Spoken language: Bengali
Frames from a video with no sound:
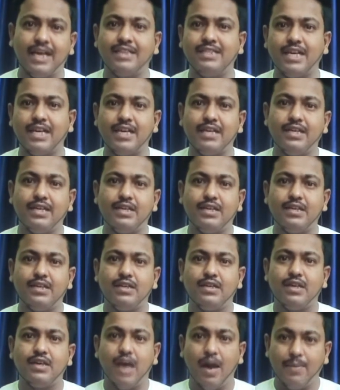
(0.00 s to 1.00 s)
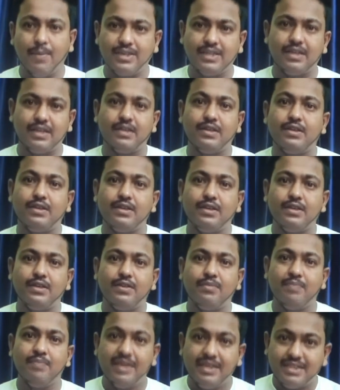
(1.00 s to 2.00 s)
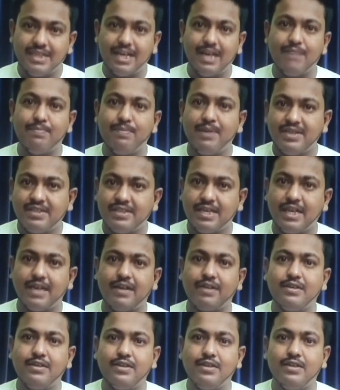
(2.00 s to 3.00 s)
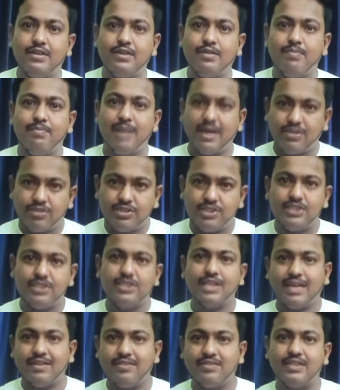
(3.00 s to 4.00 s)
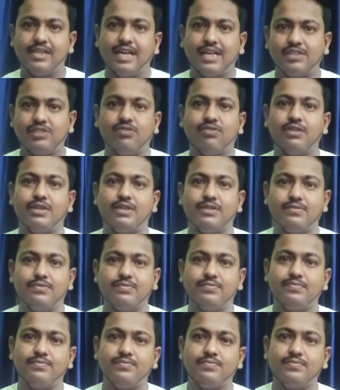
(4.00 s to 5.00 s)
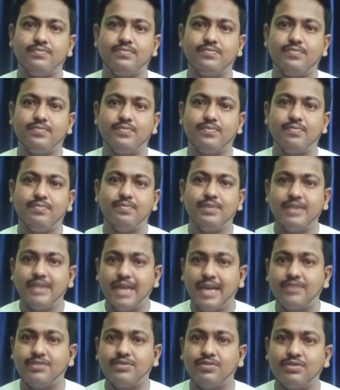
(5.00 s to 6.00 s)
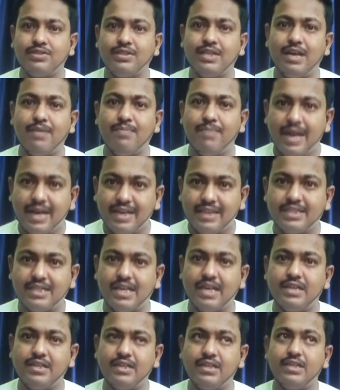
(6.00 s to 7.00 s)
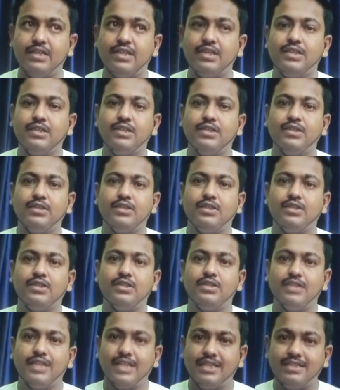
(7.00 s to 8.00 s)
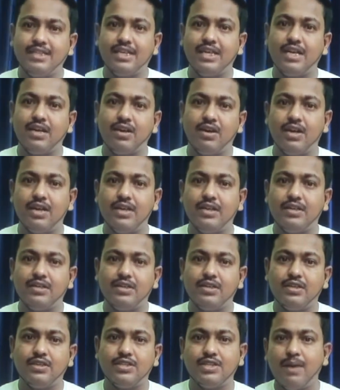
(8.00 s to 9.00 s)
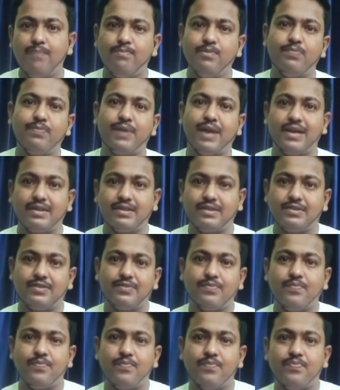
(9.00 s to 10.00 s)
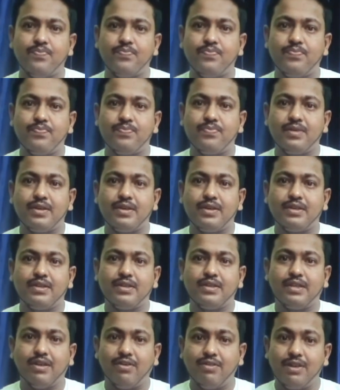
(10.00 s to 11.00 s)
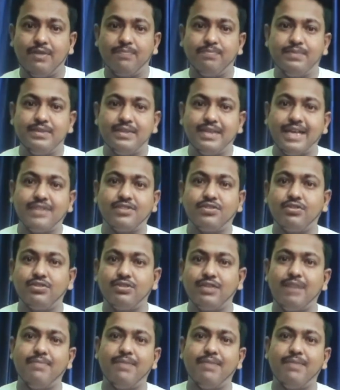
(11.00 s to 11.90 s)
আমাদের যারা গুরুজন রয়েছেন শ্রদ্ধেয় নমস্ত্র তথা আমাদের মা বাবা তাহলে তাদেরকে সেবা দিয়ে তুষ্ট করার কথা সিসি ঠাকুর আমাদেরকে শেখালেন